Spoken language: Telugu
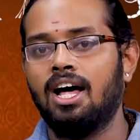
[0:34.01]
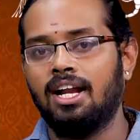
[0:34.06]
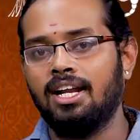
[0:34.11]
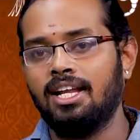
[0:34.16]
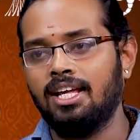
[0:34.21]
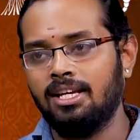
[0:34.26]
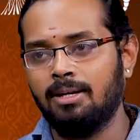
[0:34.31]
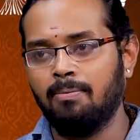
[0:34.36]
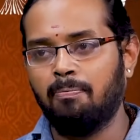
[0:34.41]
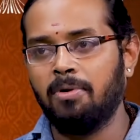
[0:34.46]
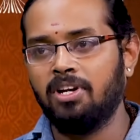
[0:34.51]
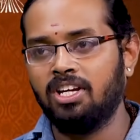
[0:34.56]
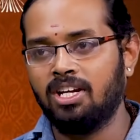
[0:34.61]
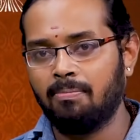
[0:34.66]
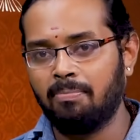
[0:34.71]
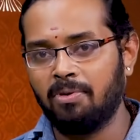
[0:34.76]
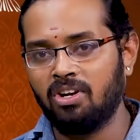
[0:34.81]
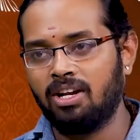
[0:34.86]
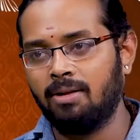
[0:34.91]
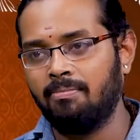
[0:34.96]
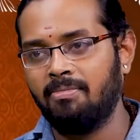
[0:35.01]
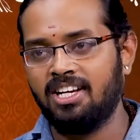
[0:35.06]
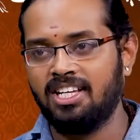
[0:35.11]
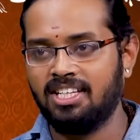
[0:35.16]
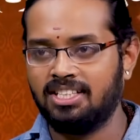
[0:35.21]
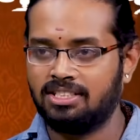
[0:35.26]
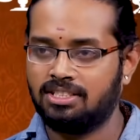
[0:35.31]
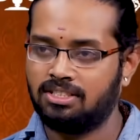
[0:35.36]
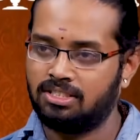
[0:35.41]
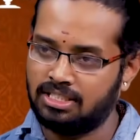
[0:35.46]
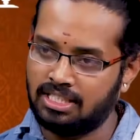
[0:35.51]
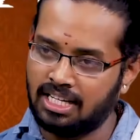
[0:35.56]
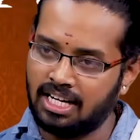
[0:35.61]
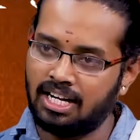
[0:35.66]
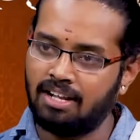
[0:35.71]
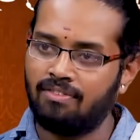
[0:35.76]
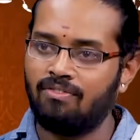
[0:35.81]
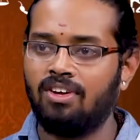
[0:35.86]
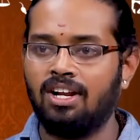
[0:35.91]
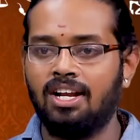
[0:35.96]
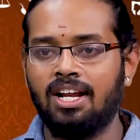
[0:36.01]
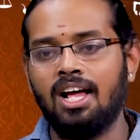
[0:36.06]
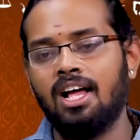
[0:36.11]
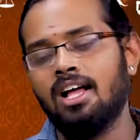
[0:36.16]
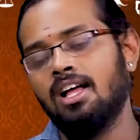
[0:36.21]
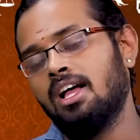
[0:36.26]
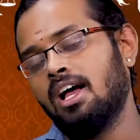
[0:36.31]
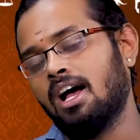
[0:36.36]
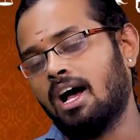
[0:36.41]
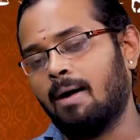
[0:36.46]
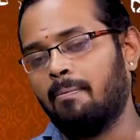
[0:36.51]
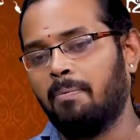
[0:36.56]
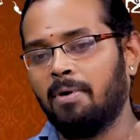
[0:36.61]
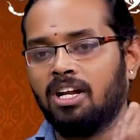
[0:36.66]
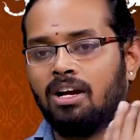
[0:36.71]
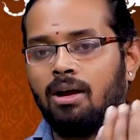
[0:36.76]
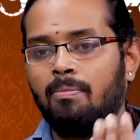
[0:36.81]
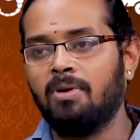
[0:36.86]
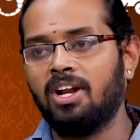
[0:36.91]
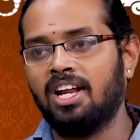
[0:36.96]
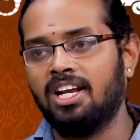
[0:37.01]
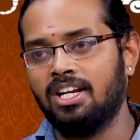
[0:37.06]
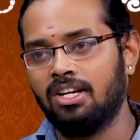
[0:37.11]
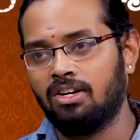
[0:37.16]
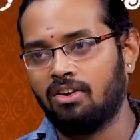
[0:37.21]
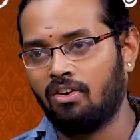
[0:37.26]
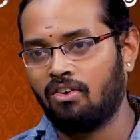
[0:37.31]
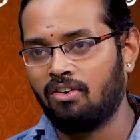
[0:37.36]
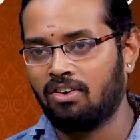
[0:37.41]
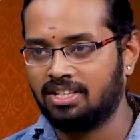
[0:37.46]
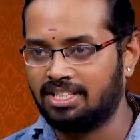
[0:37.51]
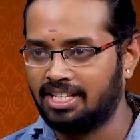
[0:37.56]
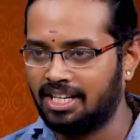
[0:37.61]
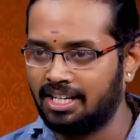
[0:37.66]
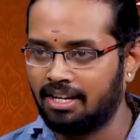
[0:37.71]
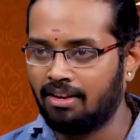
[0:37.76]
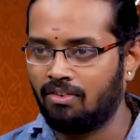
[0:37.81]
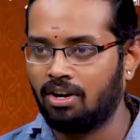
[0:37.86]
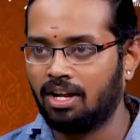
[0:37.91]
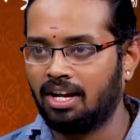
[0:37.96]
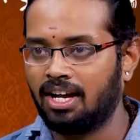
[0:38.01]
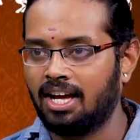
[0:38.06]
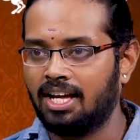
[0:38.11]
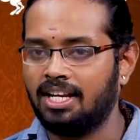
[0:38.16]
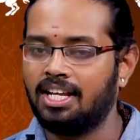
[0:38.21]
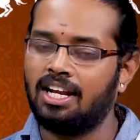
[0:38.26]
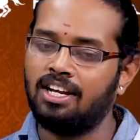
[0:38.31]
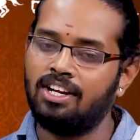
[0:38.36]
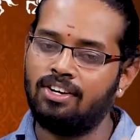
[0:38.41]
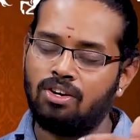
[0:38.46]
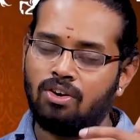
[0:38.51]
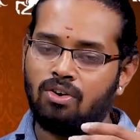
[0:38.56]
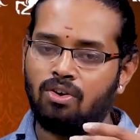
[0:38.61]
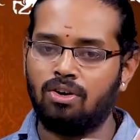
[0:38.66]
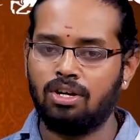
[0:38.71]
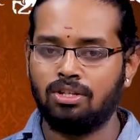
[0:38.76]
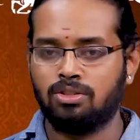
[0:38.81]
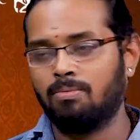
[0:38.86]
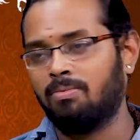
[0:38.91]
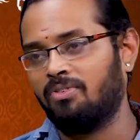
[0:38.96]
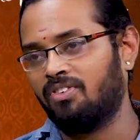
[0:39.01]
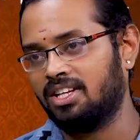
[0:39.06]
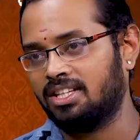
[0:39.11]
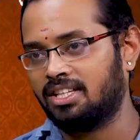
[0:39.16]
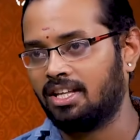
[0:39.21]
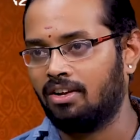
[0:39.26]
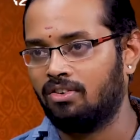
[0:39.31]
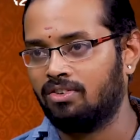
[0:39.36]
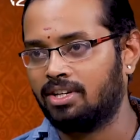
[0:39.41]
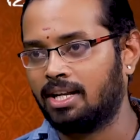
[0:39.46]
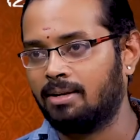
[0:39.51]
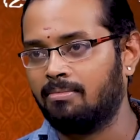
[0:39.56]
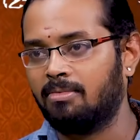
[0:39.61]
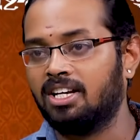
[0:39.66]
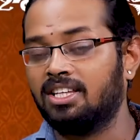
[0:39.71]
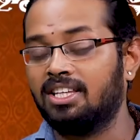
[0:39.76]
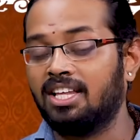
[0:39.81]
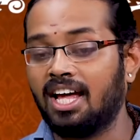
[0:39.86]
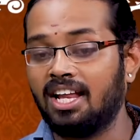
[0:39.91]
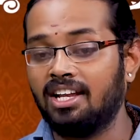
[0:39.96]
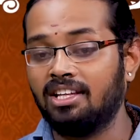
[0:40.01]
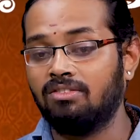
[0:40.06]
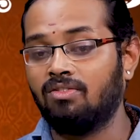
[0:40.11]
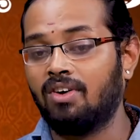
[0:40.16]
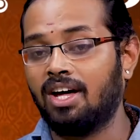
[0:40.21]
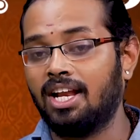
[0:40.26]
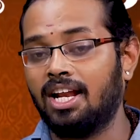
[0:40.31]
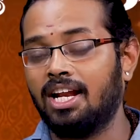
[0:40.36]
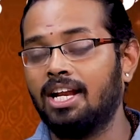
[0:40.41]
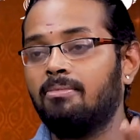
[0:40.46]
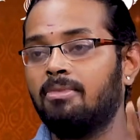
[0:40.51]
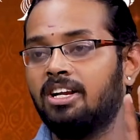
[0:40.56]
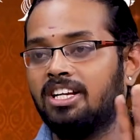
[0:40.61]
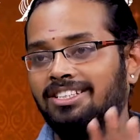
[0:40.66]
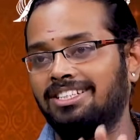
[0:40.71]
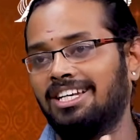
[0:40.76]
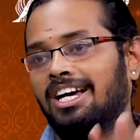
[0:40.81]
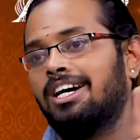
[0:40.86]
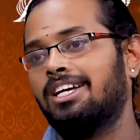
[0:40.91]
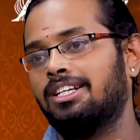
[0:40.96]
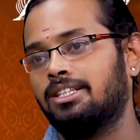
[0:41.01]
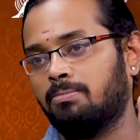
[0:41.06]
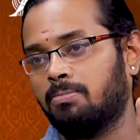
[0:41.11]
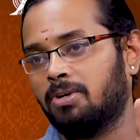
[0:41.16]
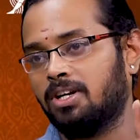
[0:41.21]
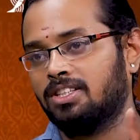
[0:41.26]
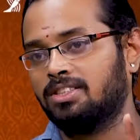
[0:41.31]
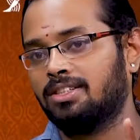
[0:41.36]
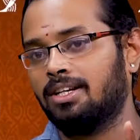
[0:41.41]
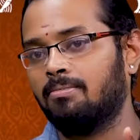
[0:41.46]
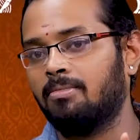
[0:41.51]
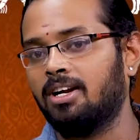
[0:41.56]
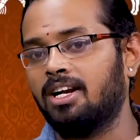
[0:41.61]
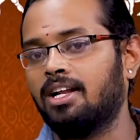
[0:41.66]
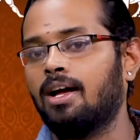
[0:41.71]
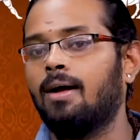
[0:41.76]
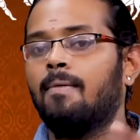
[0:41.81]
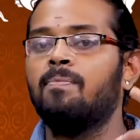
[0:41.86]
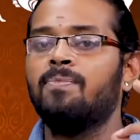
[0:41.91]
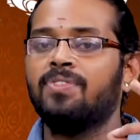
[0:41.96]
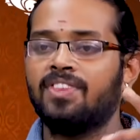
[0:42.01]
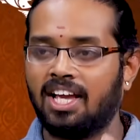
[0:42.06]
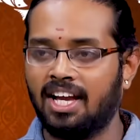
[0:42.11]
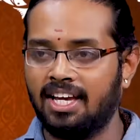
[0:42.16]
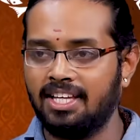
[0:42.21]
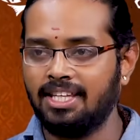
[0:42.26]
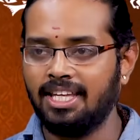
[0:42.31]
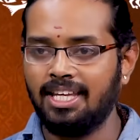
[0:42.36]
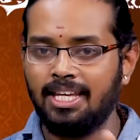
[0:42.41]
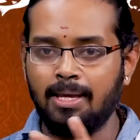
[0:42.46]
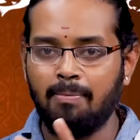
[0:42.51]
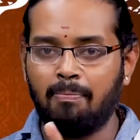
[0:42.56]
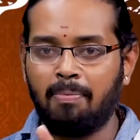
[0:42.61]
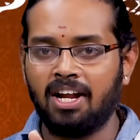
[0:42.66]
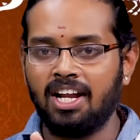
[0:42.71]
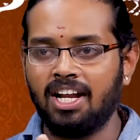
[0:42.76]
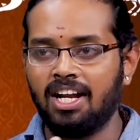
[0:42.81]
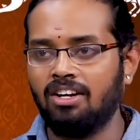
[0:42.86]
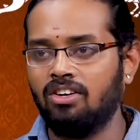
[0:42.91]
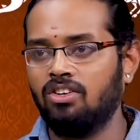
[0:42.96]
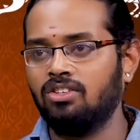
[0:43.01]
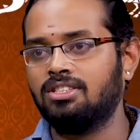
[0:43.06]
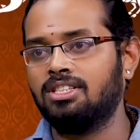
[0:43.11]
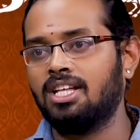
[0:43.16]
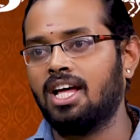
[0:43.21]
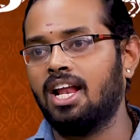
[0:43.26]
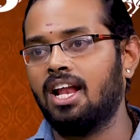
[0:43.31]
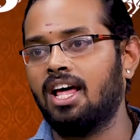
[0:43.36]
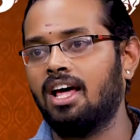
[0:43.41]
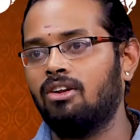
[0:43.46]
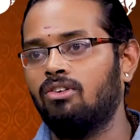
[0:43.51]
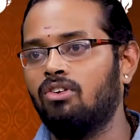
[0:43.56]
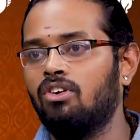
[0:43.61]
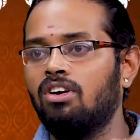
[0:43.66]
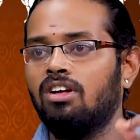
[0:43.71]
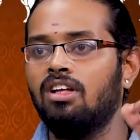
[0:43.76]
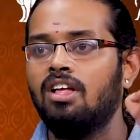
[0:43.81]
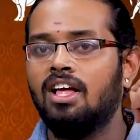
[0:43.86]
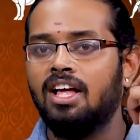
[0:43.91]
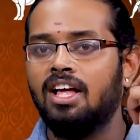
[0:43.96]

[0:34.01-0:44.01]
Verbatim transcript: అంటే ఇప్పటికిప్పుడు రెమెడీస్ చేయడం వల్ల అప్పటికప్పుడు అన్నిట్లో కూడా సెట్ అవ్వడం కానీ అన్నిట్లో కూడా శుభ ఫలితాలు ఉంటాయి అనమాట దాని ద్వారానే మనం జాగ్రత్త పడచ్చు అనమాట అయితే ఈ పన్నెండు స్థానాల్లో